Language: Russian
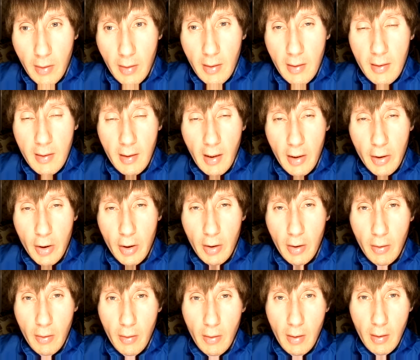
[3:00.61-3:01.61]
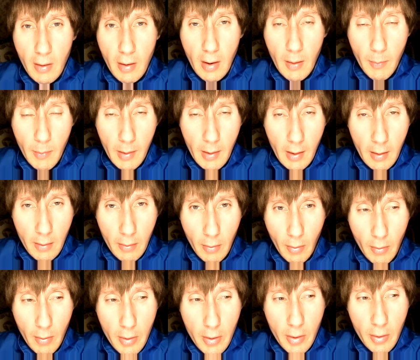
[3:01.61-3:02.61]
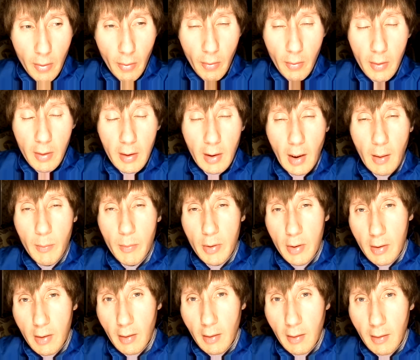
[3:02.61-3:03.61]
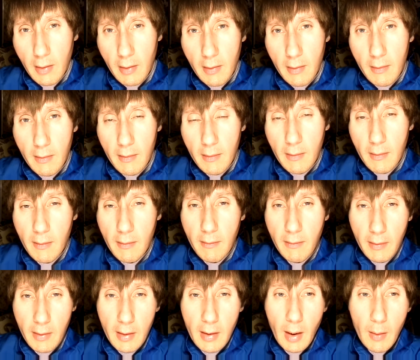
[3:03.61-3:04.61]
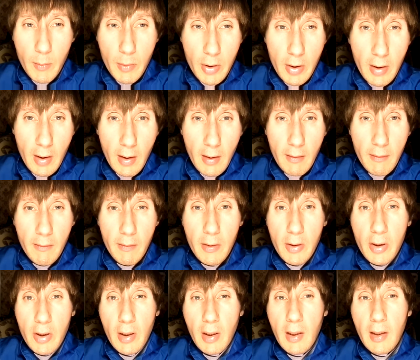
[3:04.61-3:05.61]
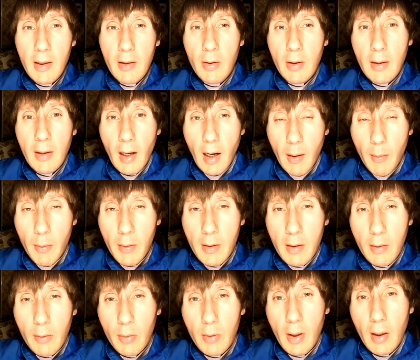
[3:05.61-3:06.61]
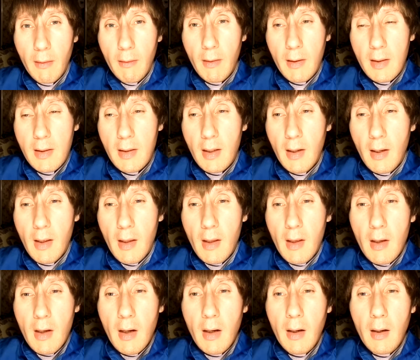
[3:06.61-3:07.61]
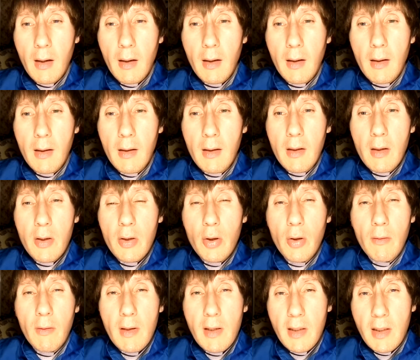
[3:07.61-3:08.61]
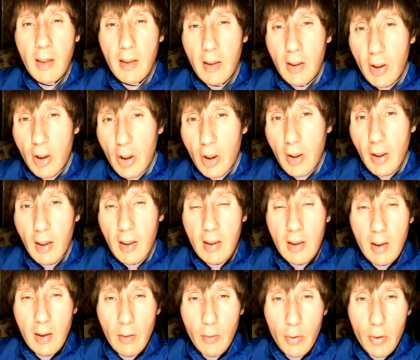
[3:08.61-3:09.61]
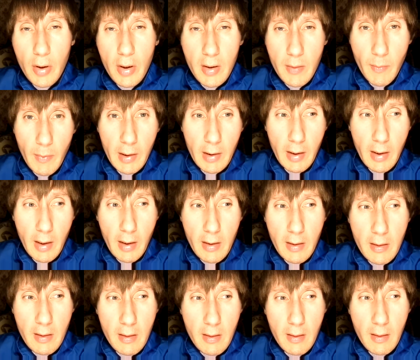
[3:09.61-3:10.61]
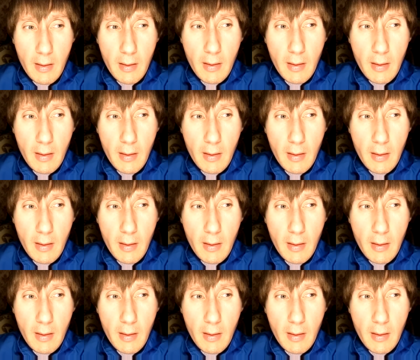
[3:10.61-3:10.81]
и значит именно то, что он там жил. Вы там жили, вы жили там, куда вас, а, что вас тянет читать, слушать, смотреть.